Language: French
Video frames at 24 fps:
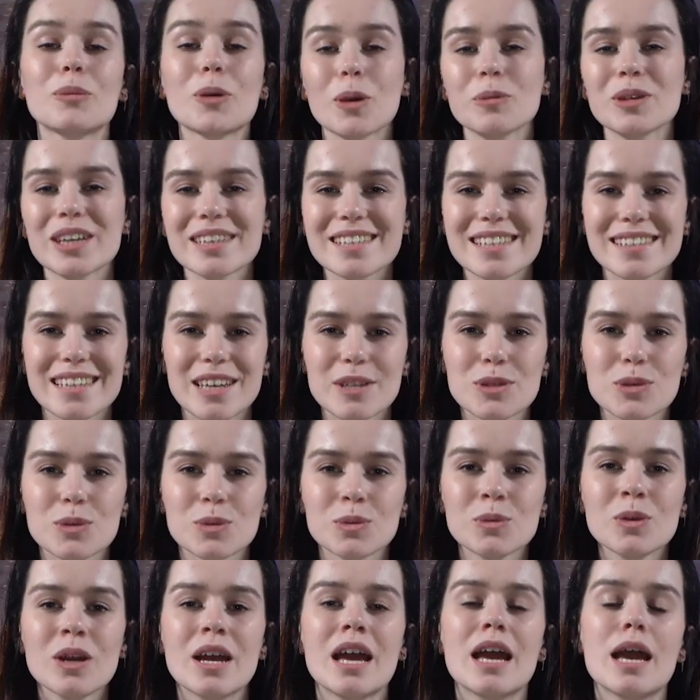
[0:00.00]
Première
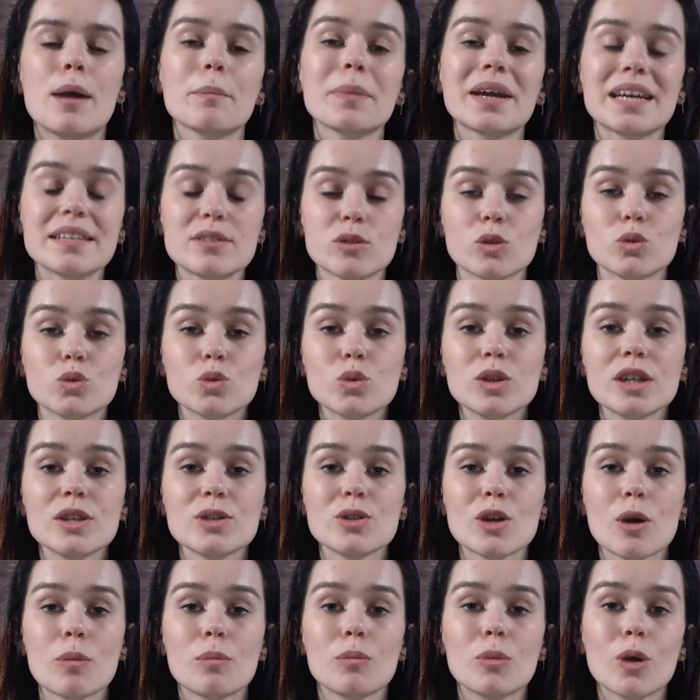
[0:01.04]
citation, presque tous les
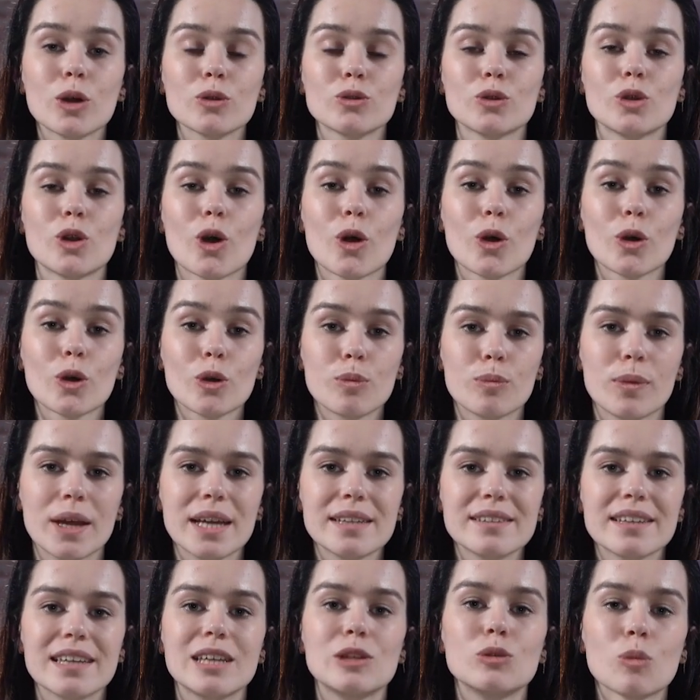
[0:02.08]
hommes meurent de leur
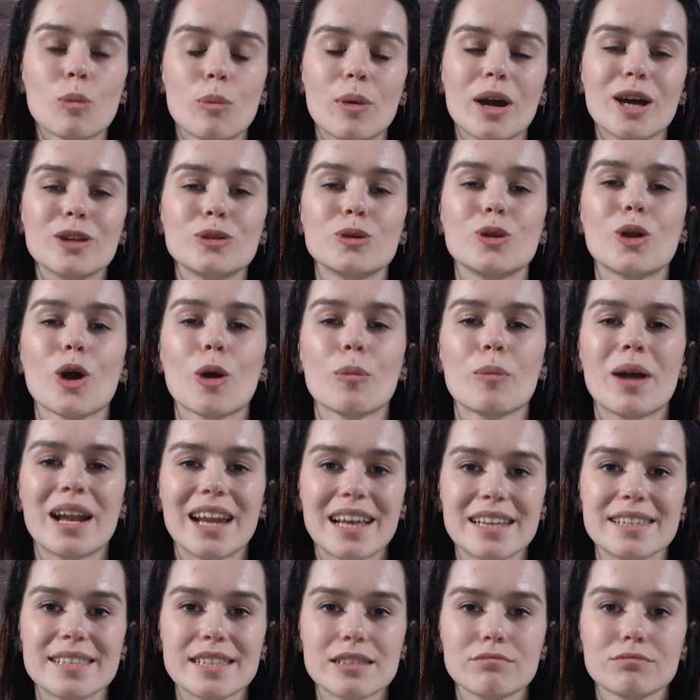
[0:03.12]
remède et non pas de leur
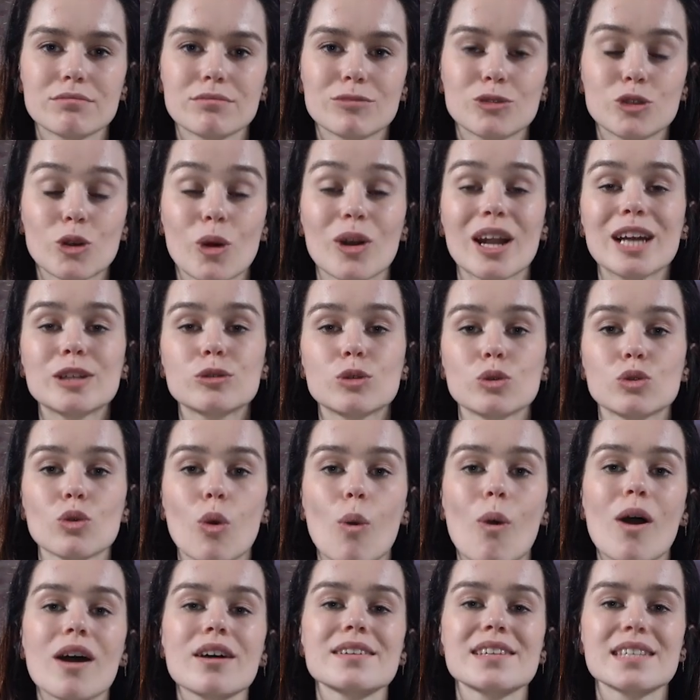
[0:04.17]
maladie, dans l'acte
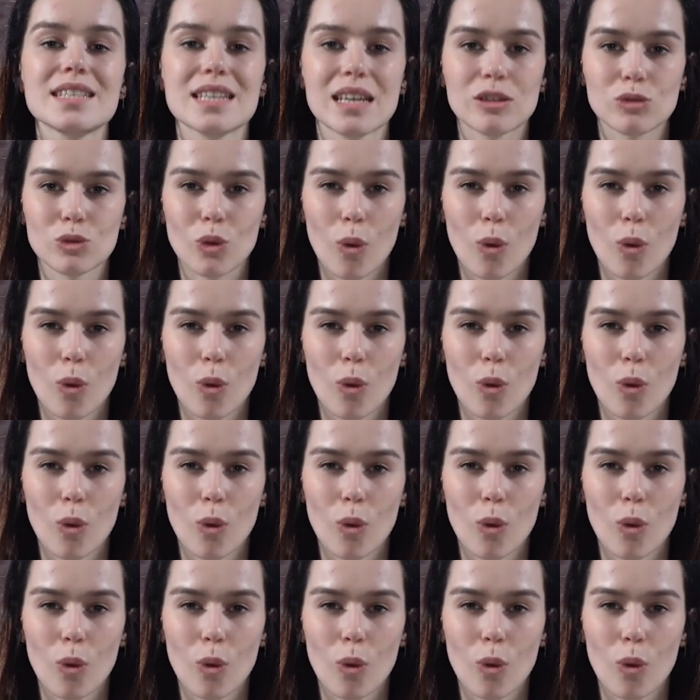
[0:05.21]
3, scène